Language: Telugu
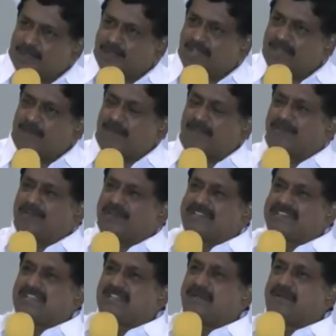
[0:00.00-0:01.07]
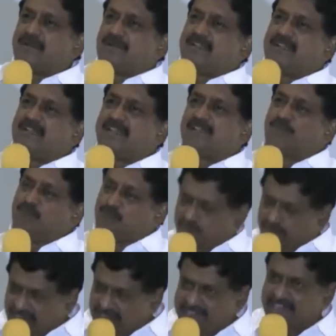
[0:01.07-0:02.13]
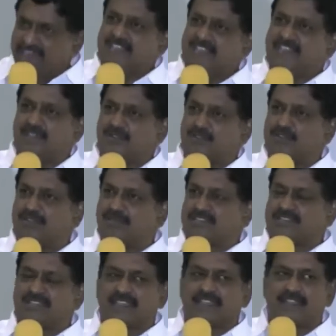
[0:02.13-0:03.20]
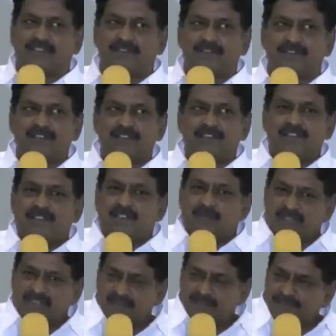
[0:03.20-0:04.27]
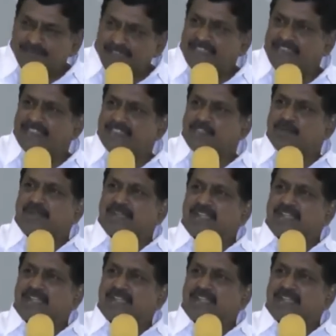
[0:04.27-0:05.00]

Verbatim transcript: తప్పు కనపడకుండా చంద్రబాబు నాయుడు గారు ఒకవేళ జరిగింది అనుకుందాం ఒక సెకండ్ మరి నువ్వు ఫైల్ ఎందుకు